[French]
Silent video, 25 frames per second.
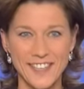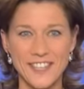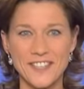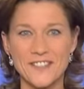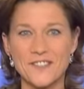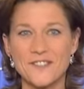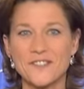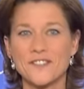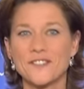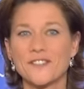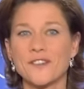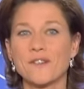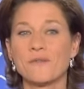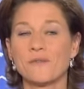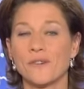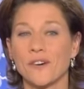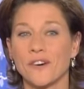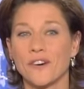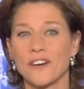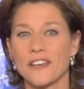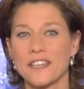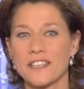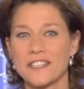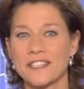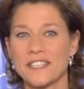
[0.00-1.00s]

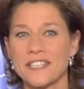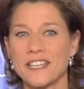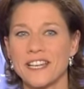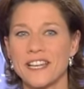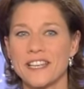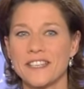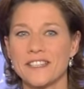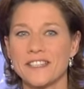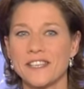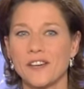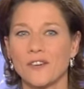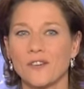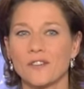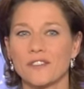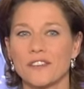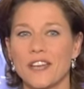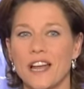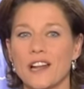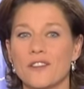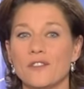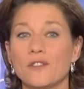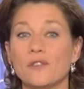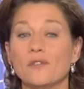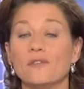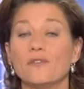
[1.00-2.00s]
justement, et si les
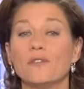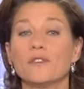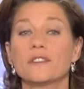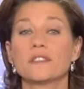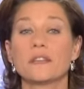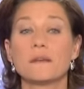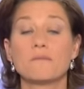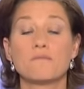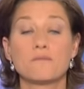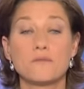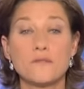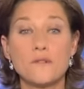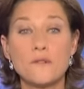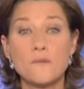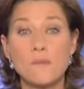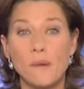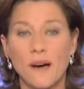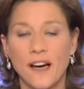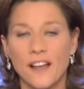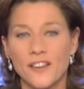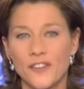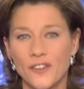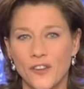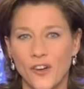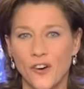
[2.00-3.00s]
hirondelles ne faisaient plus le
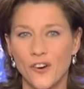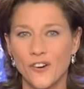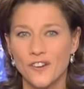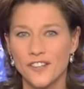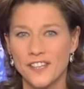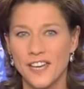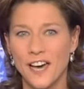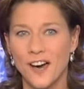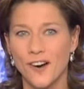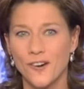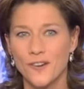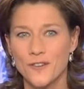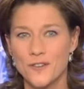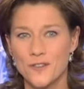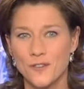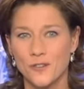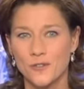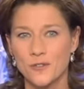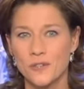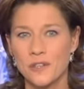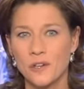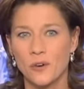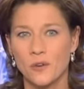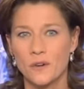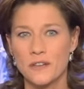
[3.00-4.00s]
printemps, car
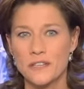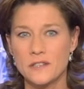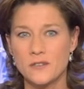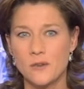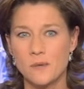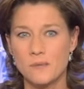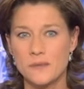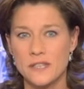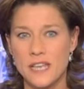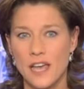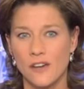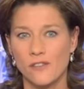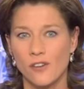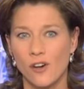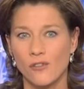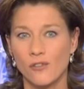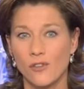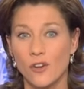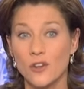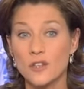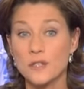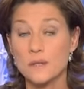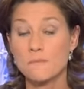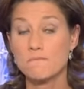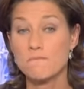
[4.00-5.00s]
aujourd'hui on les observe en
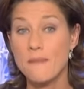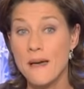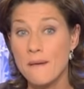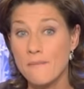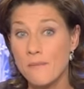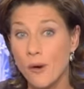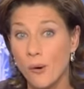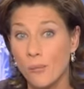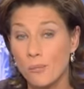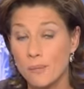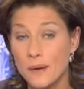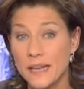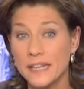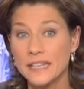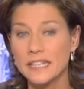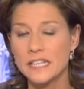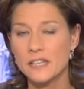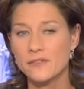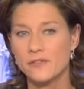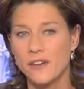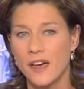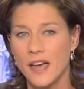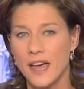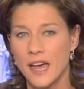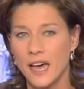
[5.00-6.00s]
France même en plein
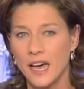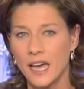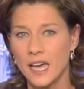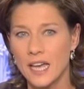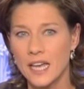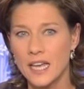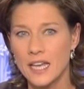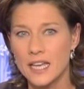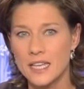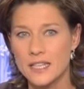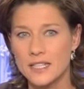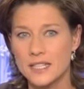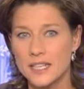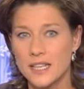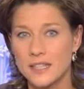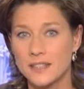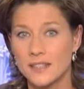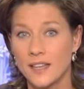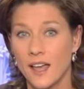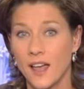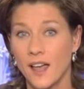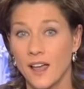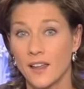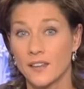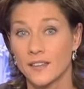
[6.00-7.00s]
hiver, c'est
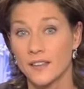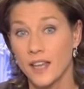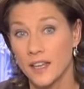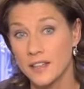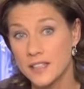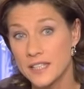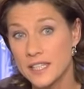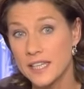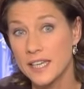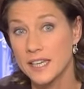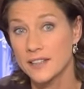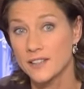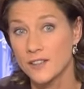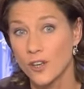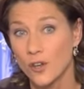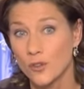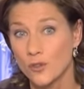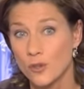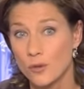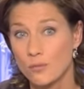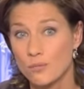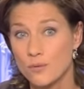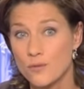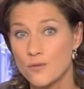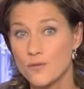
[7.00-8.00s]
un indicateur
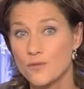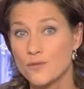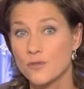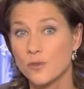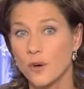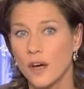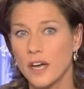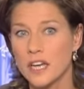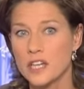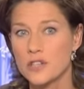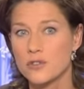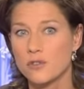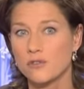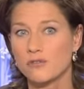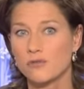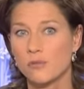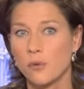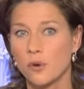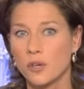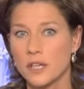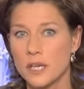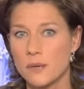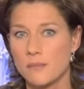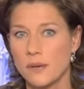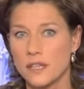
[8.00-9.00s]
de plus du
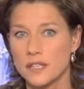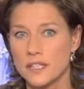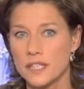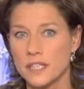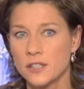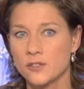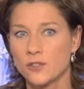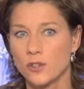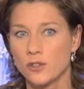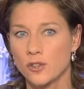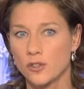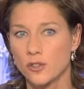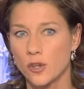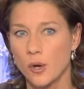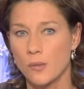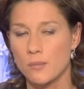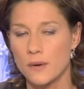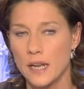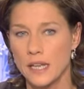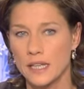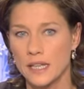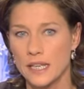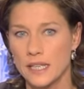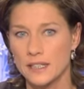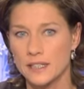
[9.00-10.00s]
réchauffement climatique de notre
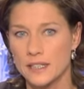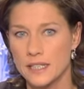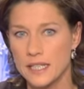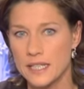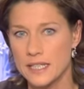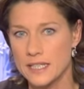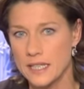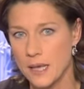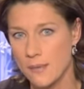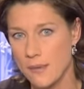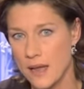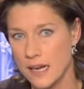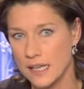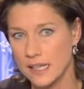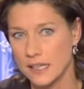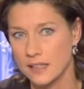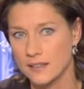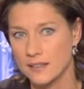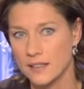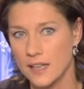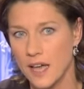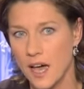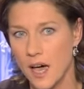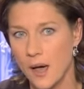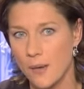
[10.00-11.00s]
planète. Isabelle
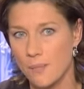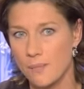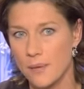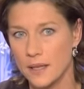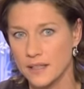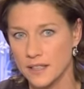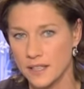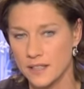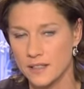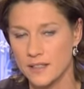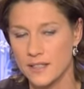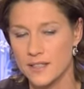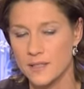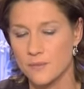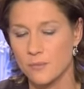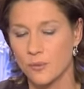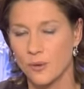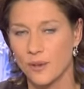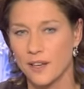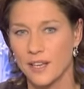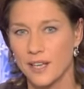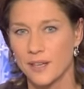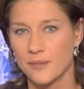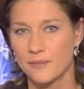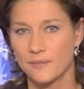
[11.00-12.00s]
Quintard, Patrick
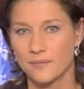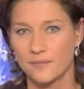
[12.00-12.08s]
Desmully.